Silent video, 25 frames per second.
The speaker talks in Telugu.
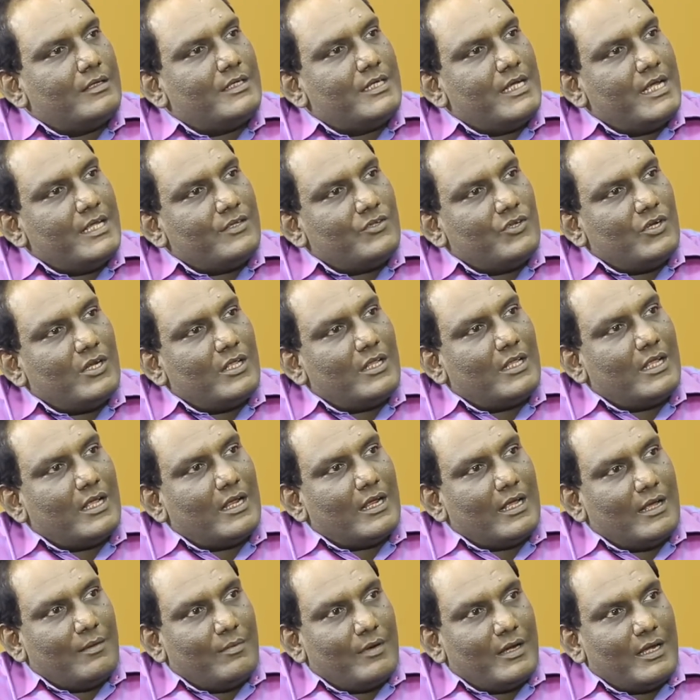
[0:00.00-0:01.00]

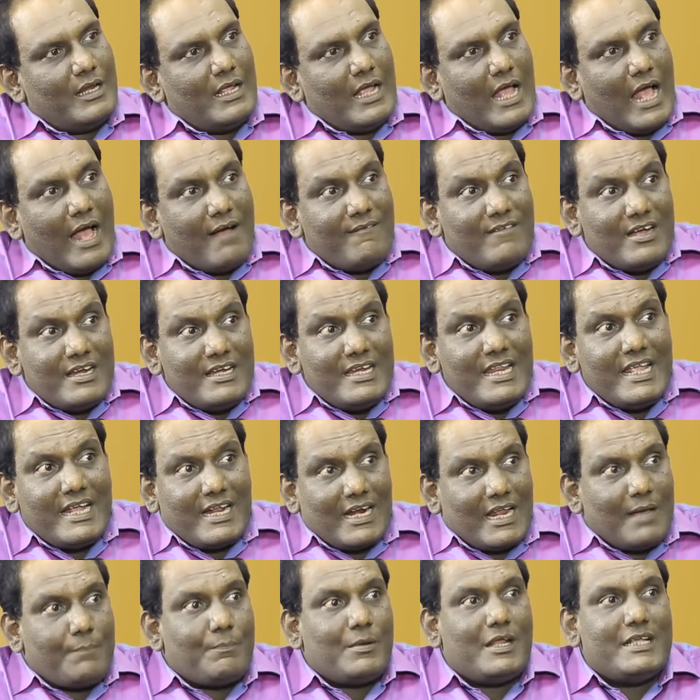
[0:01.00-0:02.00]
చేస్తున్నదాం కాబట్టి అవన్నీ
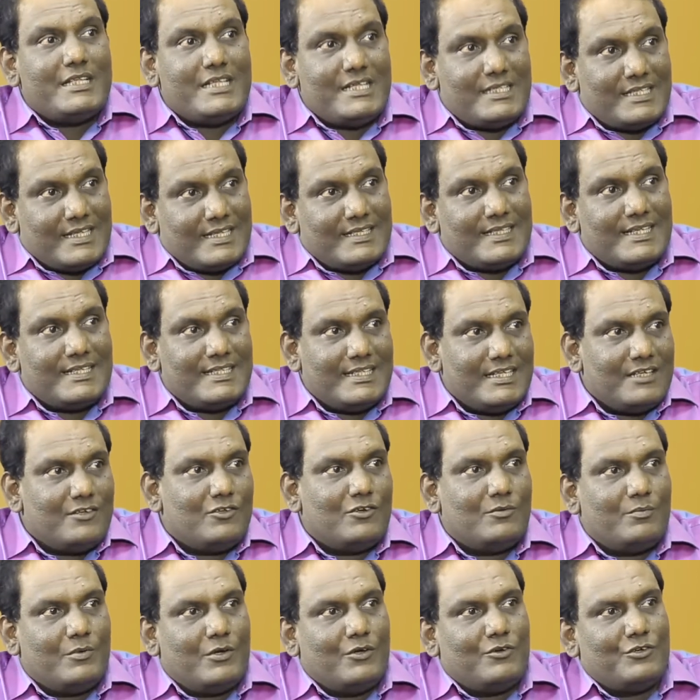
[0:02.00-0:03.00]
ఇక్కడ అప్లై చేశా శశి
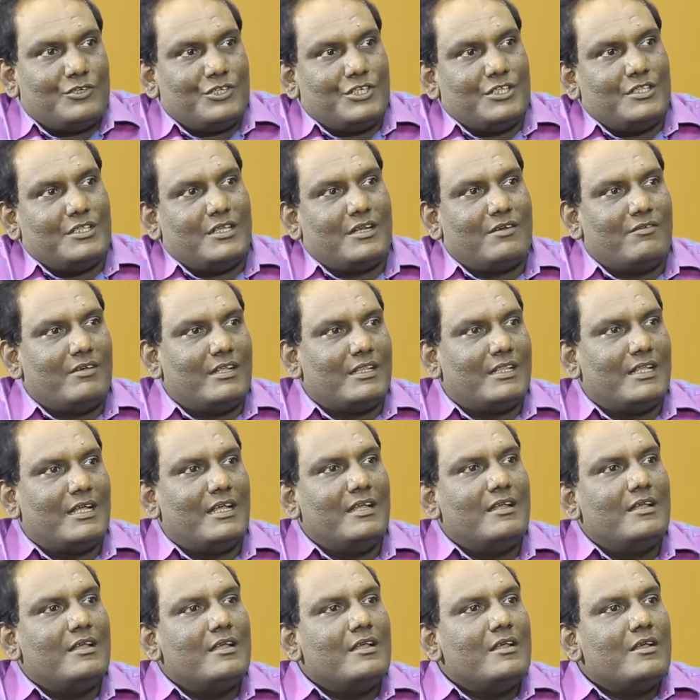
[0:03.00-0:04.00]
గ్రూప్లోకి వచ్చిన తర్వాత
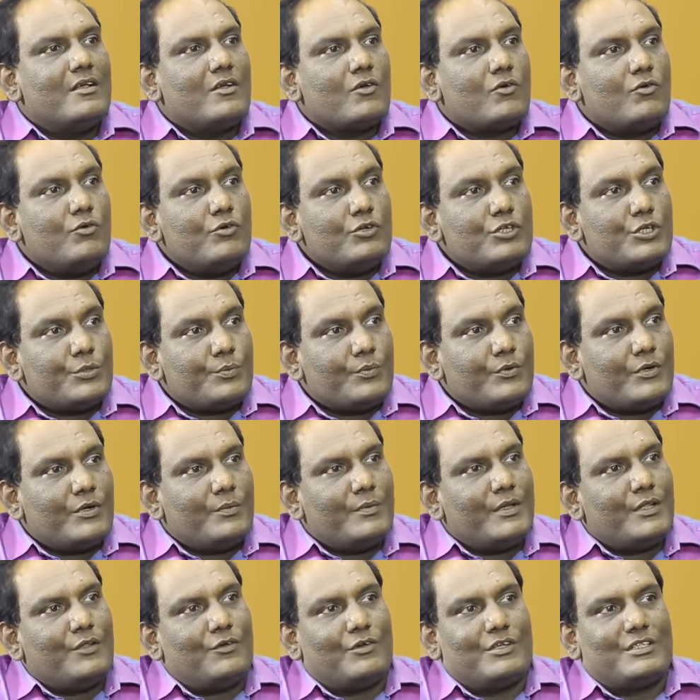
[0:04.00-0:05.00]

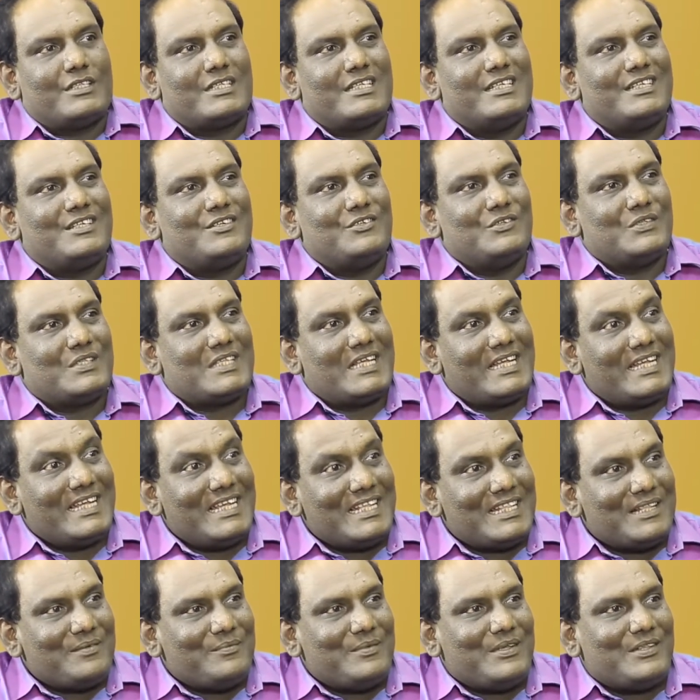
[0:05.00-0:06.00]
కూచిపూడి మీద ఒక స్కిట్టు
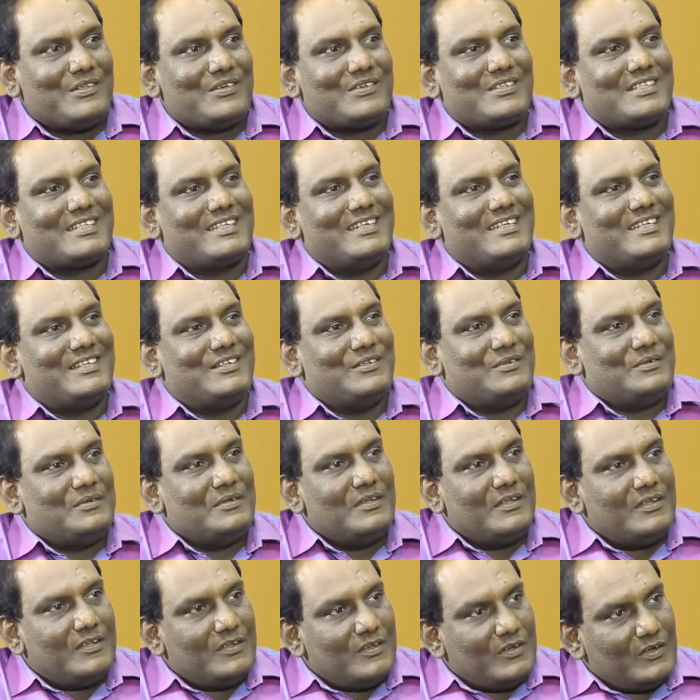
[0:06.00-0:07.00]
సంగీతం మీద ఒక స్కిట్టు
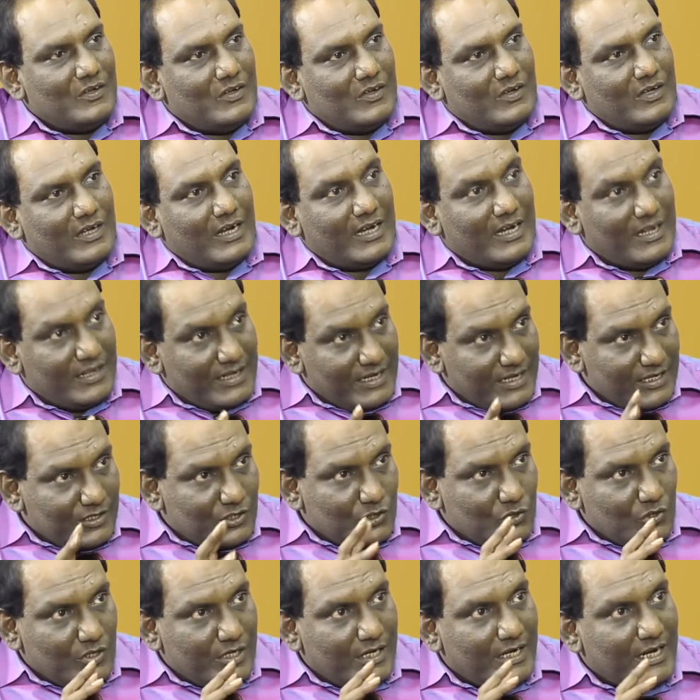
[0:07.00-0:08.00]
అంటే ఈ
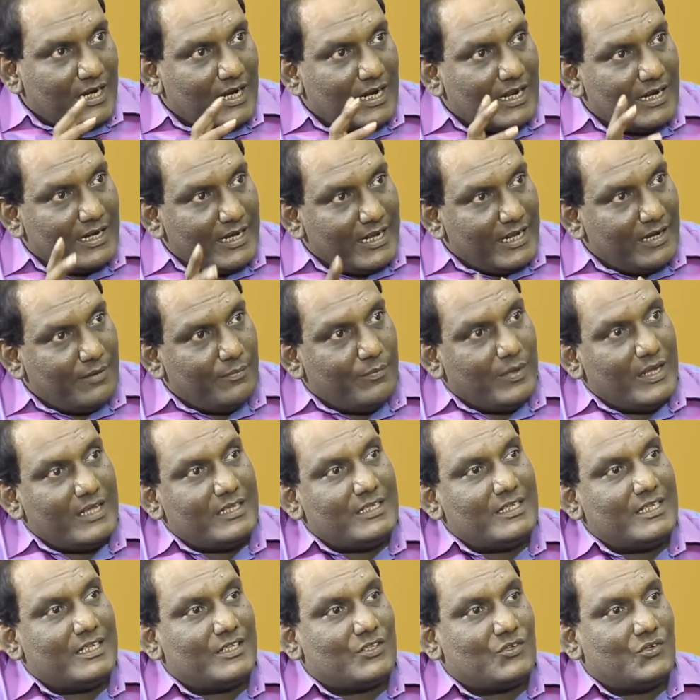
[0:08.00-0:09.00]
స్టోరీని అలా నేను
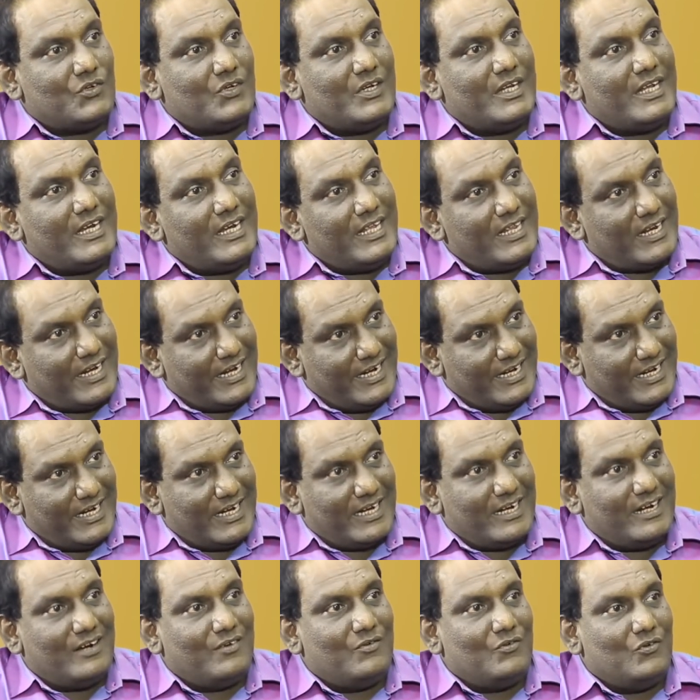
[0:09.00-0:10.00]
బేస్ చేసుకొని నేనే
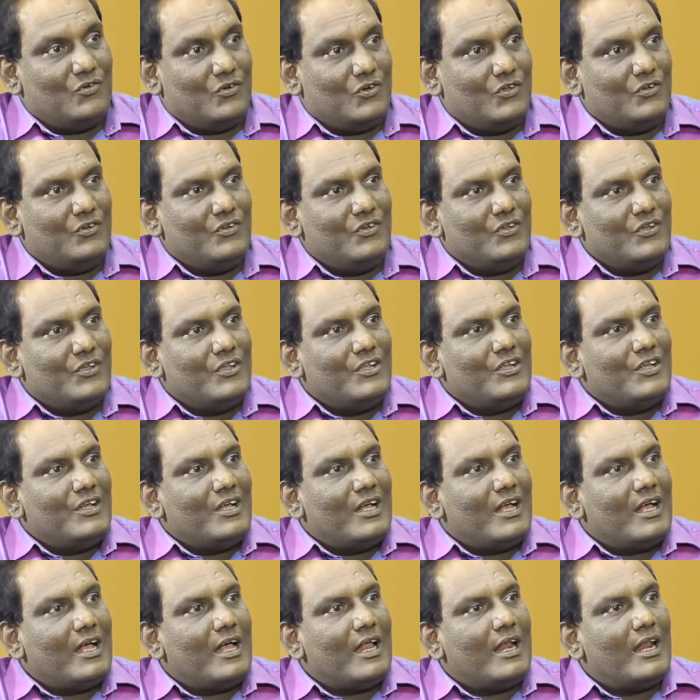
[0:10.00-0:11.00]
రైటర్గా ఉంటూ
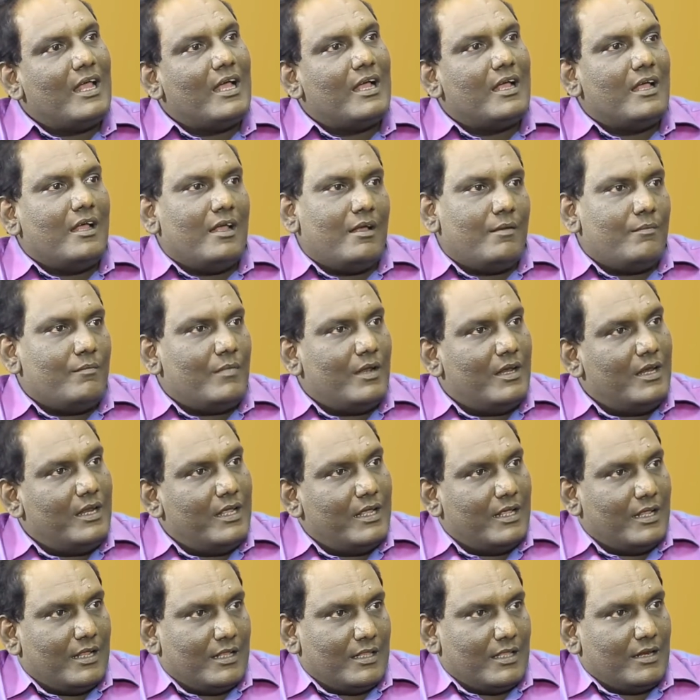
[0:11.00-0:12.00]
అలాగా
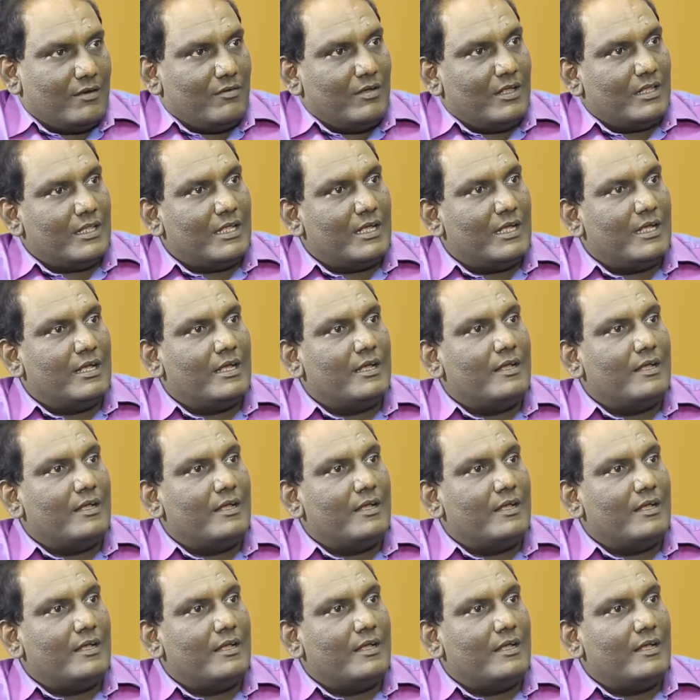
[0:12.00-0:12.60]
మళ్ళీ తర్వాత